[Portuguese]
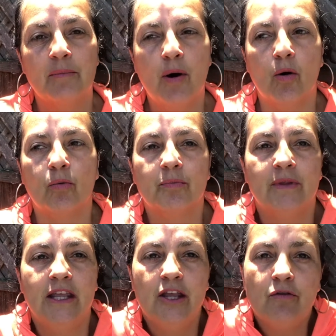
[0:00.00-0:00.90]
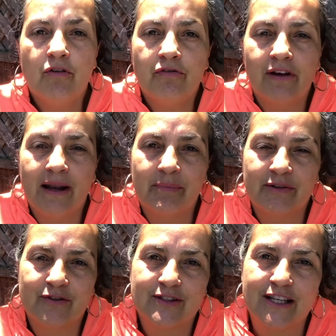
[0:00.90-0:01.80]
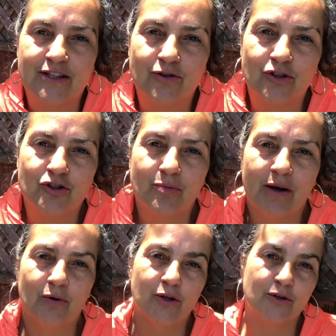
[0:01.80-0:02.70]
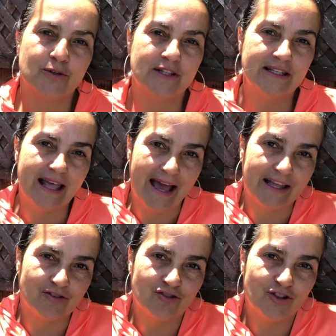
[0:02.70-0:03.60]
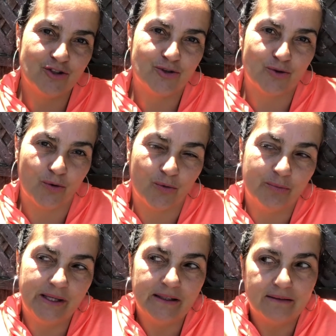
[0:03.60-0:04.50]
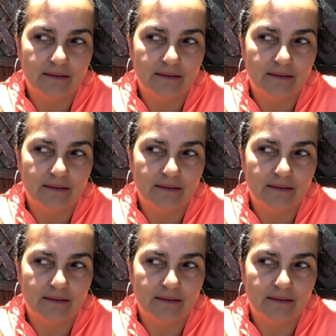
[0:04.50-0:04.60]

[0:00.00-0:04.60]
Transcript: Bom, e eu vou falar para vocês hoje uma curiosidade sobre